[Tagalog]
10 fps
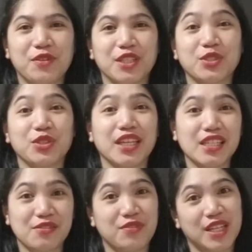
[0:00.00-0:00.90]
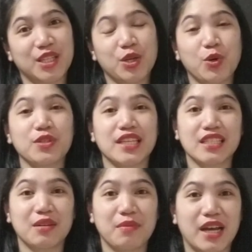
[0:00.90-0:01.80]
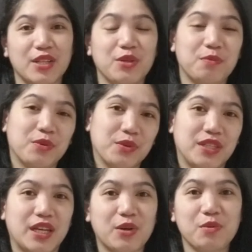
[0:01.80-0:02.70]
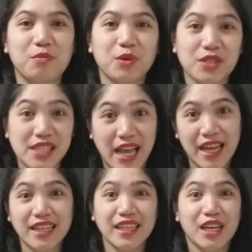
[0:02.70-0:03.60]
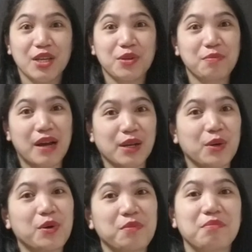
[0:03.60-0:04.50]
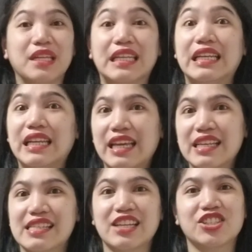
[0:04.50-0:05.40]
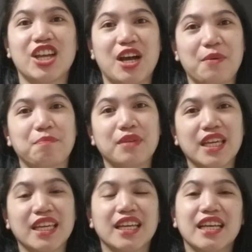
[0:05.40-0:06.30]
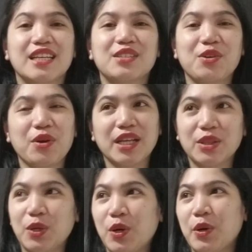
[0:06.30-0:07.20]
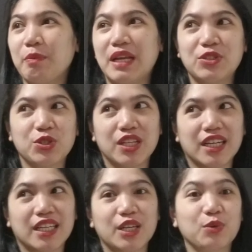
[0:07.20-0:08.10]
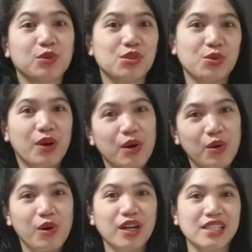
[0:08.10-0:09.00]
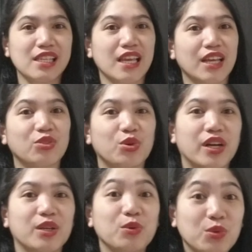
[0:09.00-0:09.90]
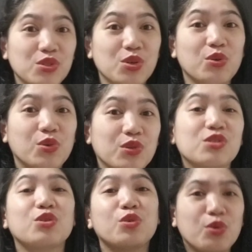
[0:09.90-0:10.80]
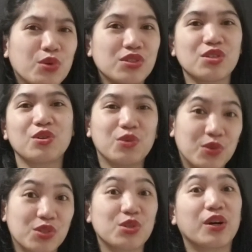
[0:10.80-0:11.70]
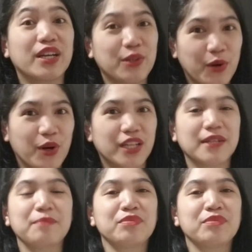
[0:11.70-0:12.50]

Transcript: For today's video, sasamahan niyo po uli akong buksan yung bago kong binili sa Shopee. So ito, medyo nakikiuso ako kasi ito ay usong usong usong usong ngayon.